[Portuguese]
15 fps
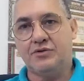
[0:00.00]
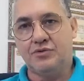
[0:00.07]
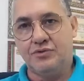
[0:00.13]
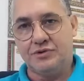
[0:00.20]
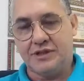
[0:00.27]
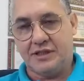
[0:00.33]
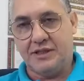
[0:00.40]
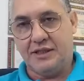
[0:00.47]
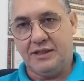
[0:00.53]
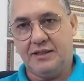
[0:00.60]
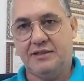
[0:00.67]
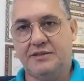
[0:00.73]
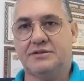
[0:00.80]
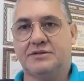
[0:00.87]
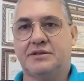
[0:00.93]
dúzia
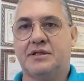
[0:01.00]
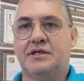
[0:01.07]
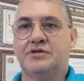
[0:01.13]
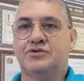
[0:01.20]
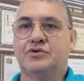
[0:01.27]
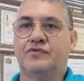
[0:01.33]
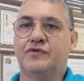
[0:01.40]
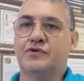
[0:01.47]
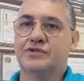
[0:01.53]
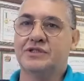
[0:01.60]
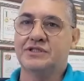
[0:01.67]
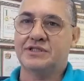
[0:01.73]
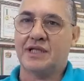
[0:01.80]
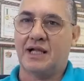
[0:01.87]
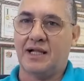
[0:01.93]
deles resolveu se
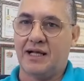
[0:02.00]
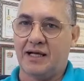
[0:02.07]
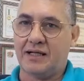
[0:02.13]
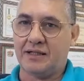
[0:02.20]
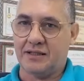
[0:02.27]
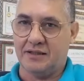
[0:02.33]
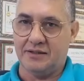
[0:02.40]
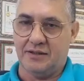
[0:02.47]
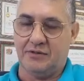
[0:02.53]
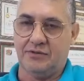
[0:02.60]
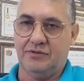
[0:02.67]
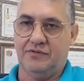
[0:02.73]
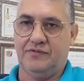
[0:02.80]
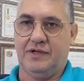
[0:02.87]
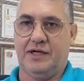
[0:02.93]
instalar aqui na
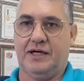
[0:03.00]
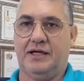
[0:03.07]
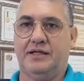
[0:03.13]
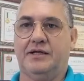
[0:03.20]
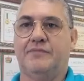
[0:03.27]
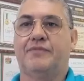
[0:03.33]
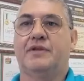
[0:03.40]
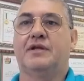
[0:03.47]
rodoviária,